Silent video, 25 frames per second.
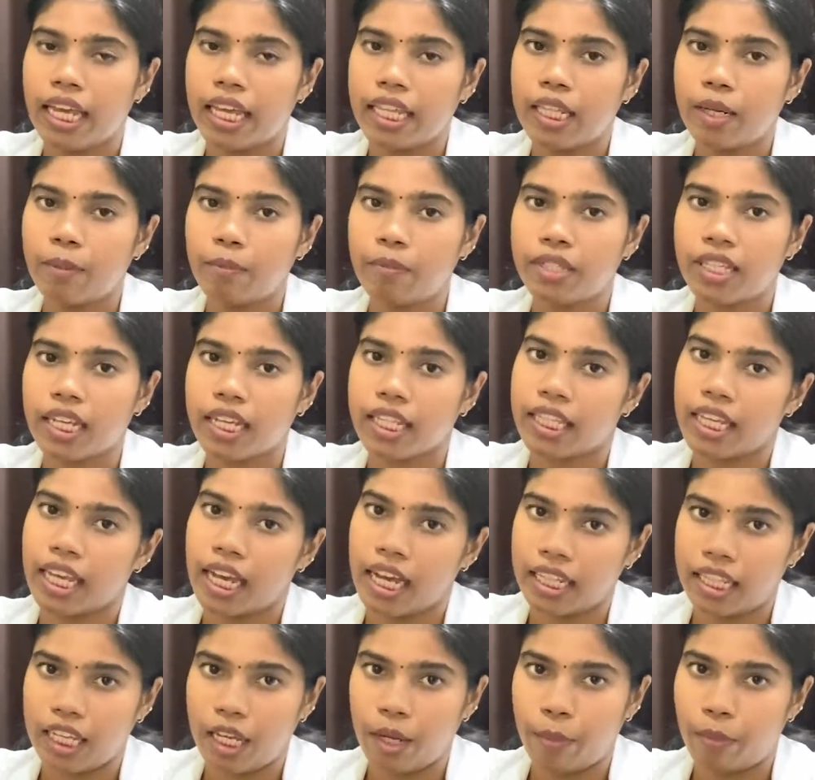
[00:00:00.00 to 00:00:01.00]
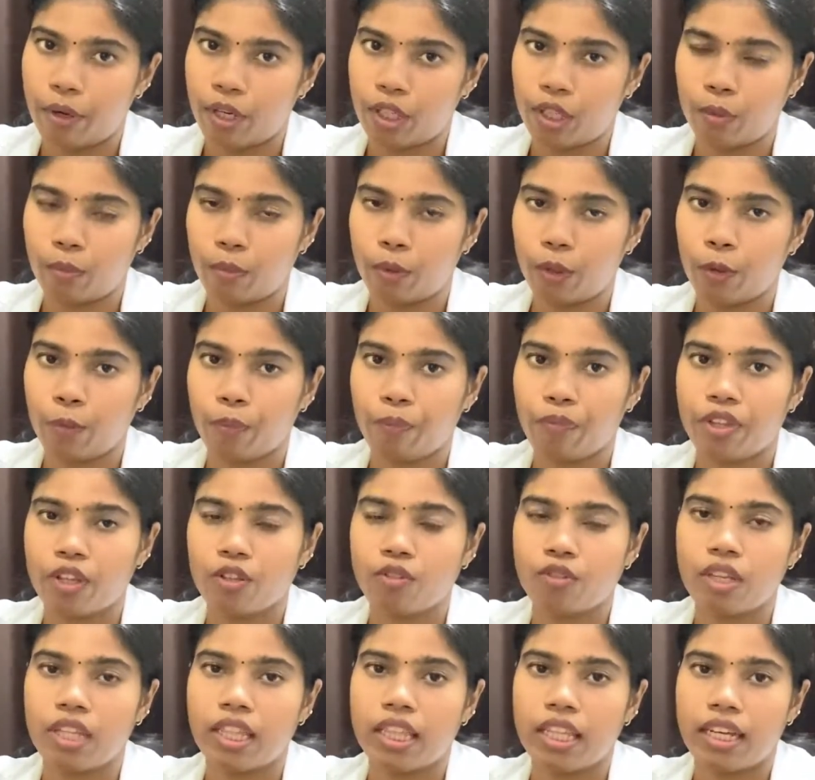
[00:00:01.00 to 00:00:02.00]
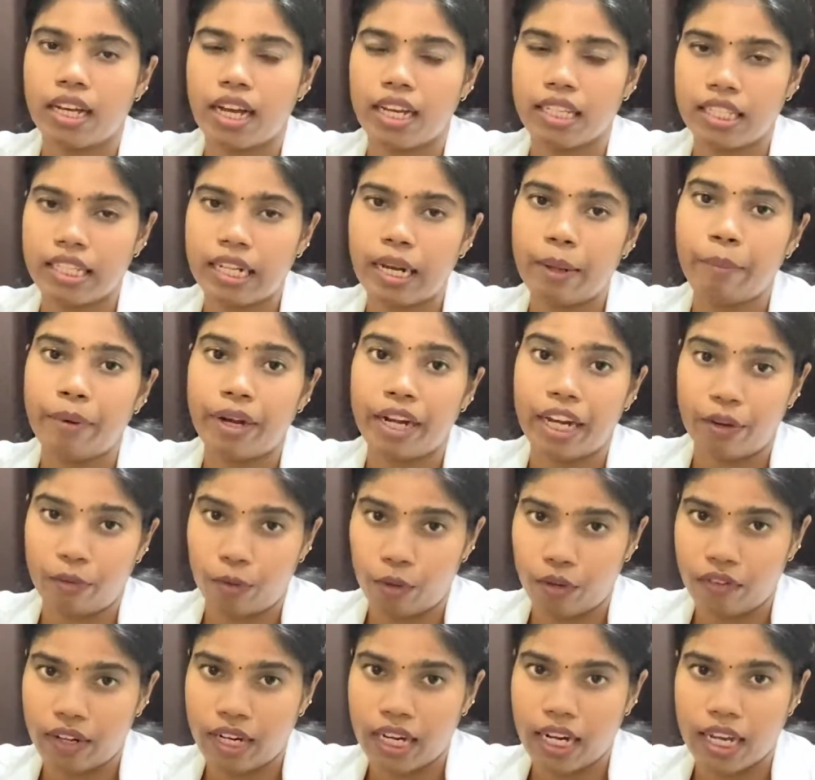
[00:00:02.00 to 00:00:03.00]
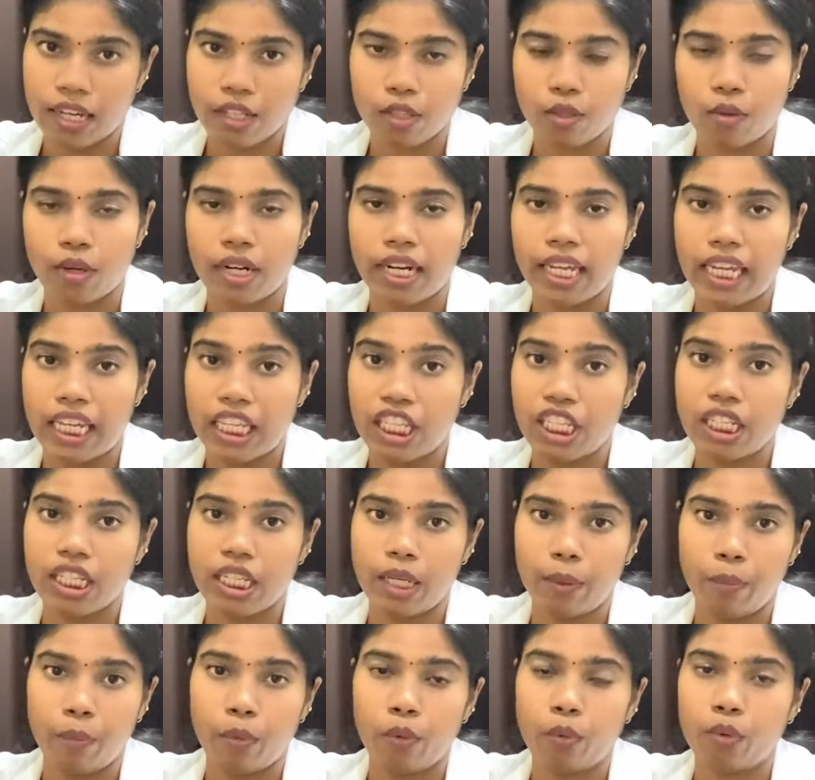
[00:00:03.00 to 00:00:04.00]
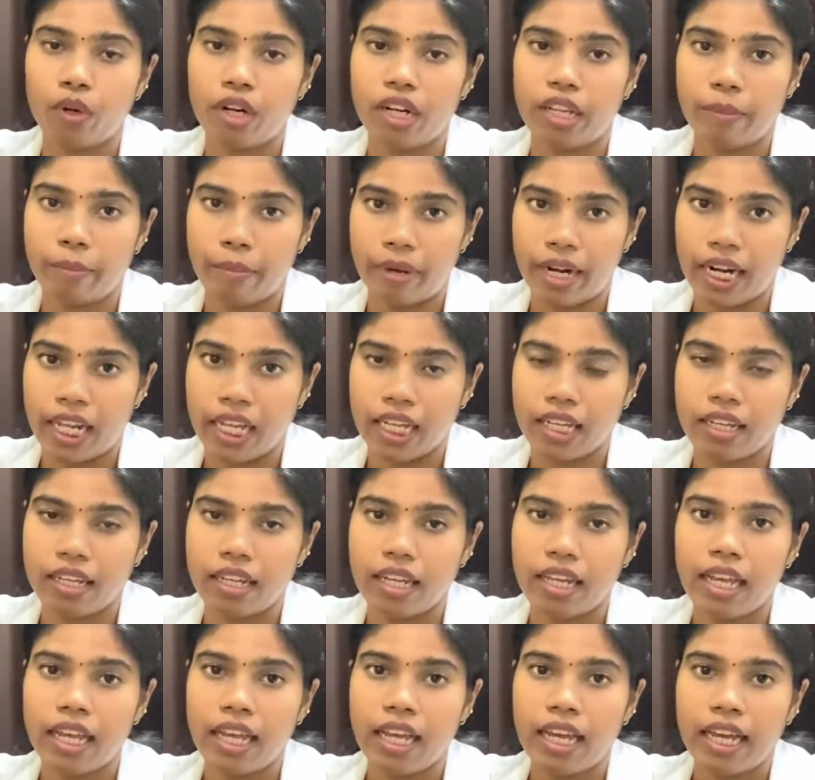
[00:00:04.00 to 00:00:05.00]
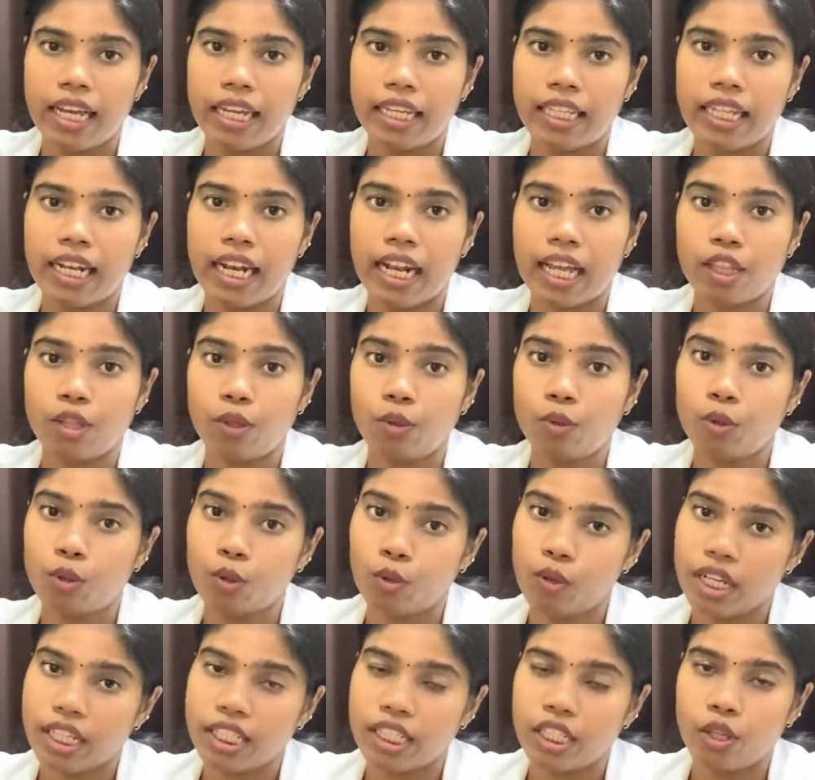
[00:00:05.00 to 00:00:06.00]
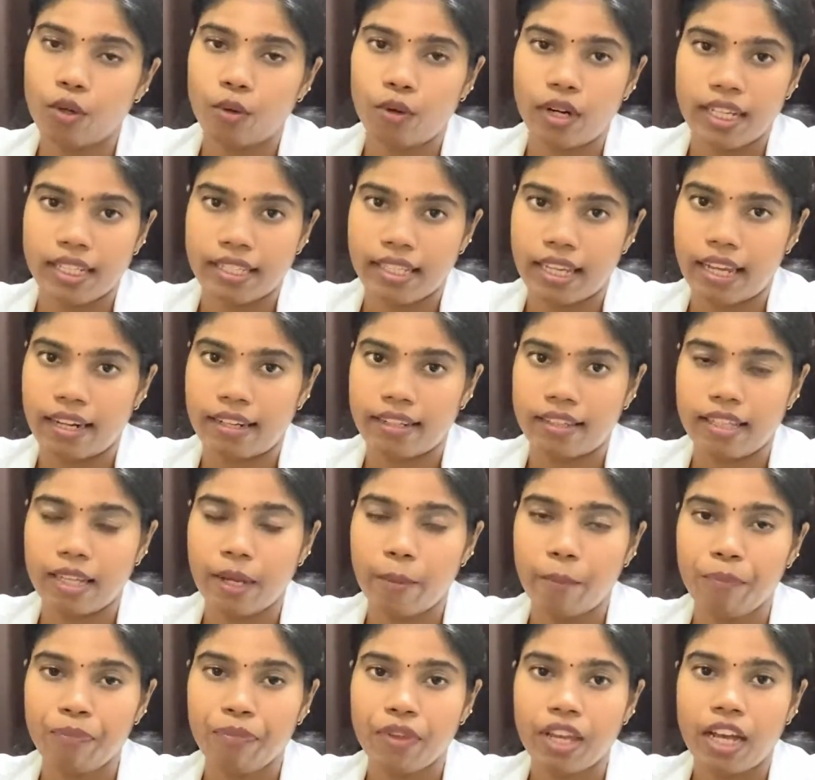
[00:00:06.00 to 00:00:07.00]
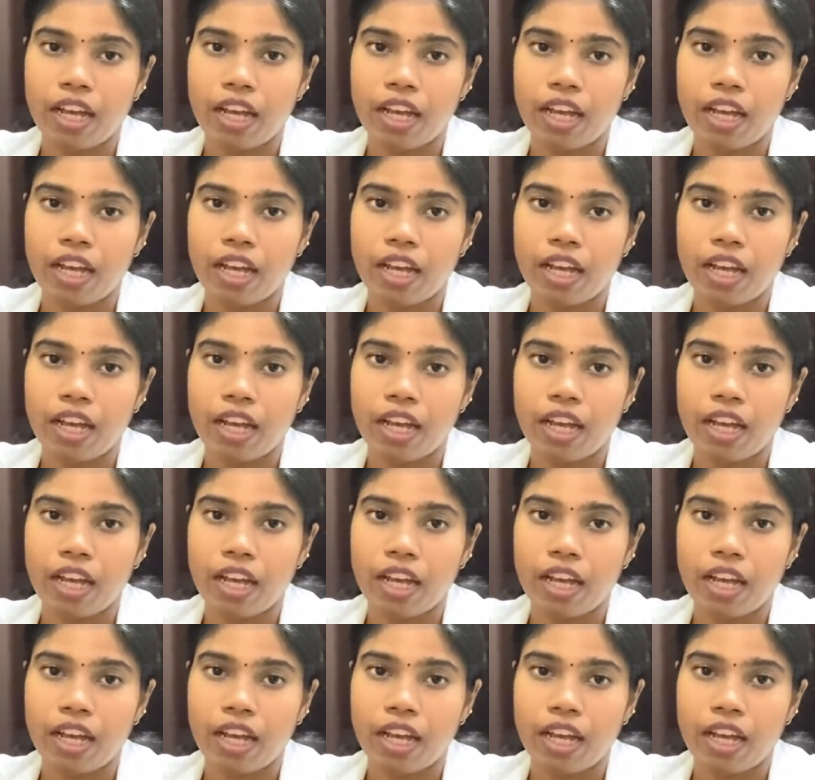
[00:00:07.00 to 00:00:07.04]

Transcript: எதிர்ப்பு சக்தியை அதிகப்படுத்த முடியும் ஸோ இந்த அஞ்சரைப்பட்டி உணவுகள் நான் சொன்னேன் இஞ்சி பூண்டு மிளகு இதெல்லாத்தையும் துளசியோடு சேர்த்து